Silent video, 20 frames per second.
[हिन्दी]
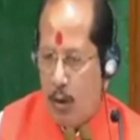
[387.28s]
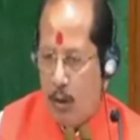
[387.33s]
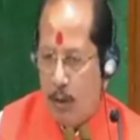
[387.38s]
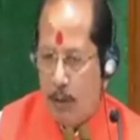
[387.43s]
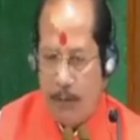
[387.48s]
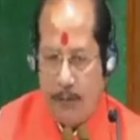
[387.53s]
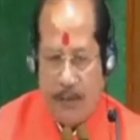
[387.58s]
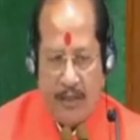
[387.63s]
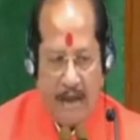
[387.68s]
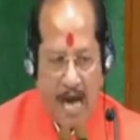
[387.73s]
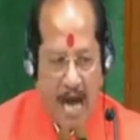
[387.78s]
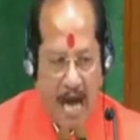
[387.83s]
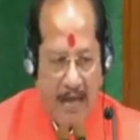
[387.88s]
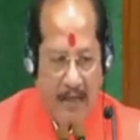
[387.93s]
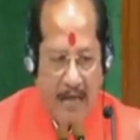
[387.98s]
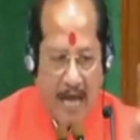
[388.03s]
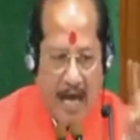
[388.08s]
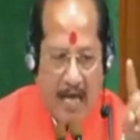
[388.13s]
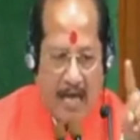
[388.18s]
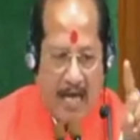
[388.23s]

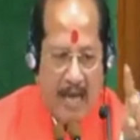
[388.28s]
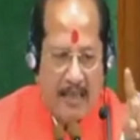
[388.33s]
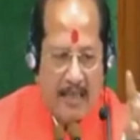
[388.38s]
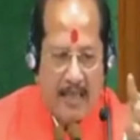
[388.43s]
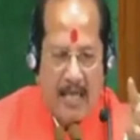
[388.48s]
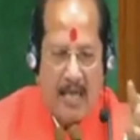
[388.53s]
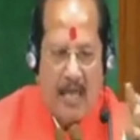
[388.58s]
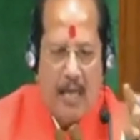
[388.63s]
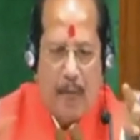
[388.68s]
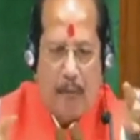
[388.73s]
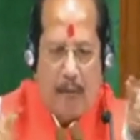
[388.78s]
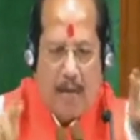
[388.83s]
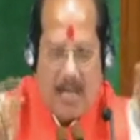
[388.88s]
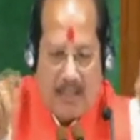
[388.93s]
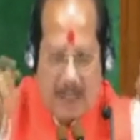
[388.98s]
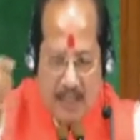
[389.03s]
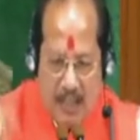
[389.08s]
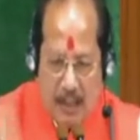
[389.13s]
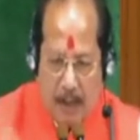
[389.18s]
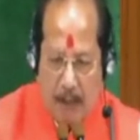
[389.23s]
विधायिका का कई
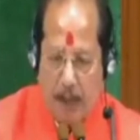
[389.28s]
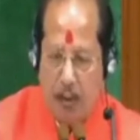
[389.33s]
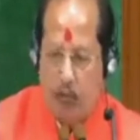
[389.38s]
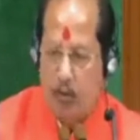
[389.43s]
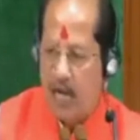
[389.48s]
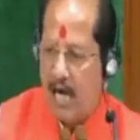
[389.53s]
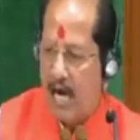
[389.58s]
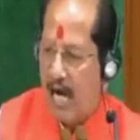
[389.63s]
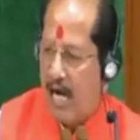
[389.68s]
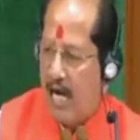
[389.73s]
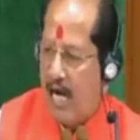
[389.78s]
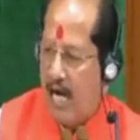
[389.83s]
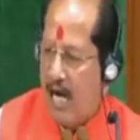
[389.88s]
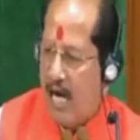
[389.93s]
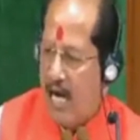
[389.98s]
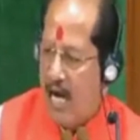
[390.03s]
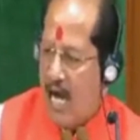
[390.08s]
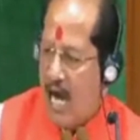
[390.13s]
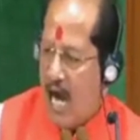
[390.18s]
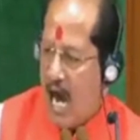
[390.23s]
प्रश्न इस पर उठा है
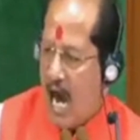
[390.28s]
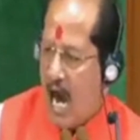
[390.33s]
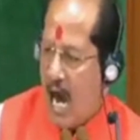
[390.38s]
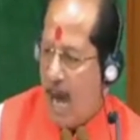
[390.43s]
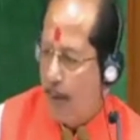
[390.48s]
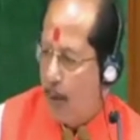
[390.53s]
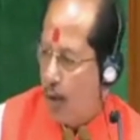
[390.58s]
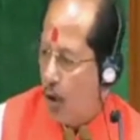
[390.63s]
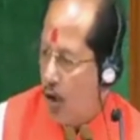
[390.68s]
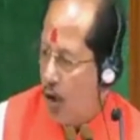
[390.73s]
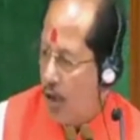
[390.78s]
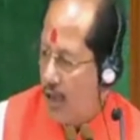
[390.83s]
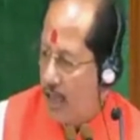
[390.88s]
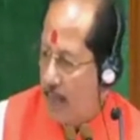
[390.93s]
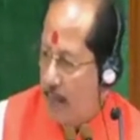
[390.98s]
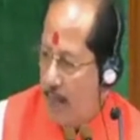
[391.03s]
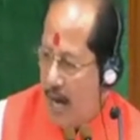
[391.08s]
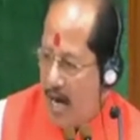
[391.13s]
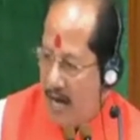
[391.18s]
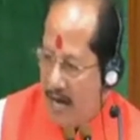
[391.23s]
आप लोगों की
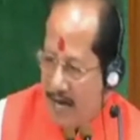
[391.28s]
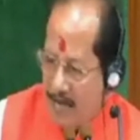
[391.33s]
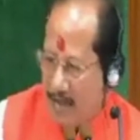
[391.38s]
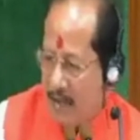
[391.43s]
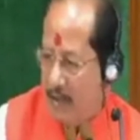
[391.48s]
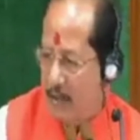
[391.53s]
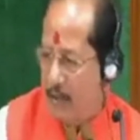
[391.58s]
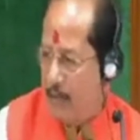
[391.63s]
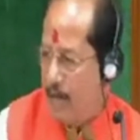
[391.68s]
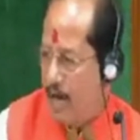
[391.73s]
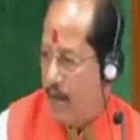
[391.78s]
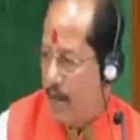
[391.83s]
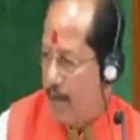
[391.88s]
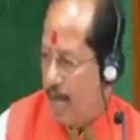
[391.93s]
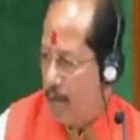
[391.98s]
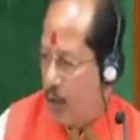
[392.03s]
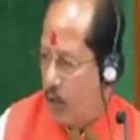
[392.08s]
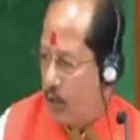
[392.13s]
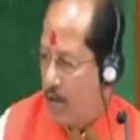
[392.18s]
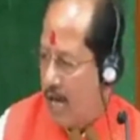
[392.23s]
बैठक में यह
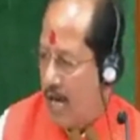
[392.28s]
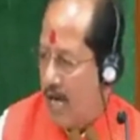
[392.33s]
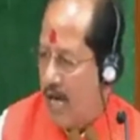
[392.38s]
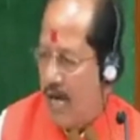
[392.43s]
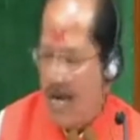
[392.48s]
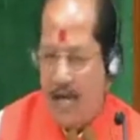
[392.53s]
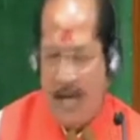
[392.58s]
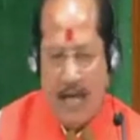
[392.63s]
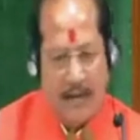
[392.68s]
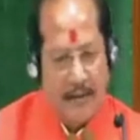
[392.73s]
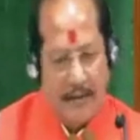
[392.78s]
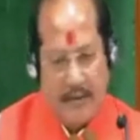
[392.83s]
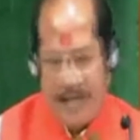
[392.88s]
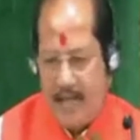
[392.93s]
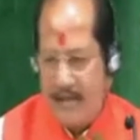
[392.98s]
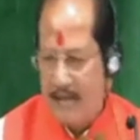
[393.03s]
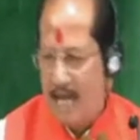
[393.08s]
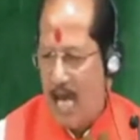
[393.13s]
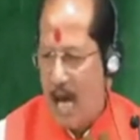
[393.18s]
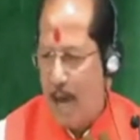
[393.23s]
मामला उठा है
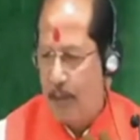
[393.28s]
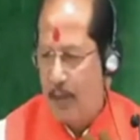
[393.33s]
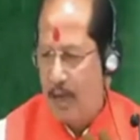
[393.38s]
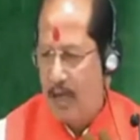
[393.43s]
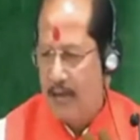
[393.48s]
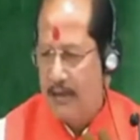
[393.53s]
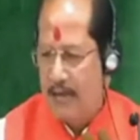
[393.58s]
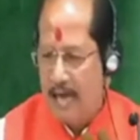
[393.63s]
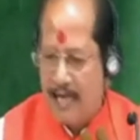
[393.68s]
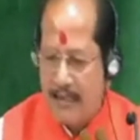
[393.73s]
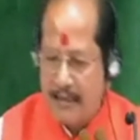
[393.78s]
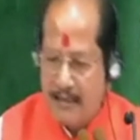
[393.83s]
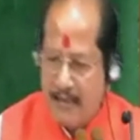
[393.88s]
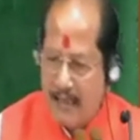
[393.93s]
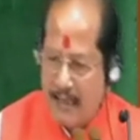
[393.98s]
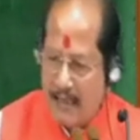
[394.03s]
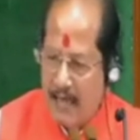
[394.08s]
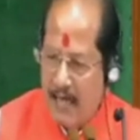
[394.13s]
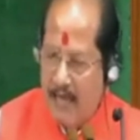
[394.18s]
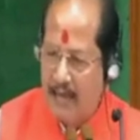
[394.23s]
जैसा आप कहें जैसे
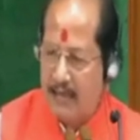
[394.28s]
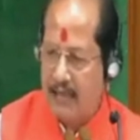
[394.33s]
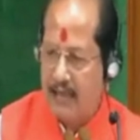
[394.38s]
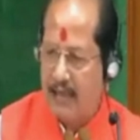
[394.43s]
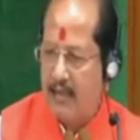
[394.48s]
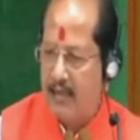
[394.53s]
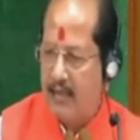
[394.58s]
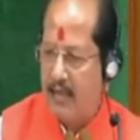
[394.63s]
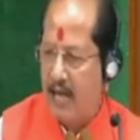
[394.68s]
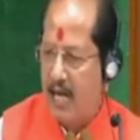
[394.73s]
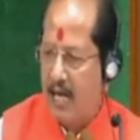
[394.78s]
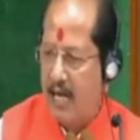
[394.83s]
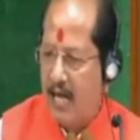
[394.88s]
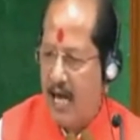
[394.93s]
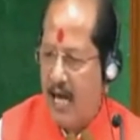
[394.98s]
कहे सदन चलाना